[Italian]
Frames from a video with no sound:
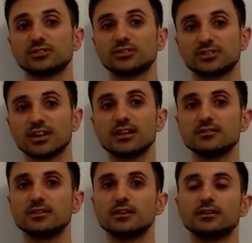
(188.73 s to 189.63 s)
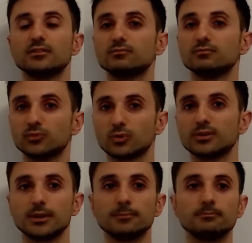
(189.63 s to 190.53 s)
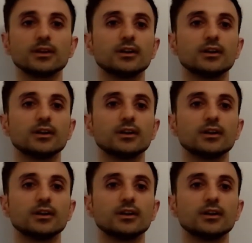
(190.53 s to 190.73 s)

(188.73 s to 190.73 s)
disegni in 2D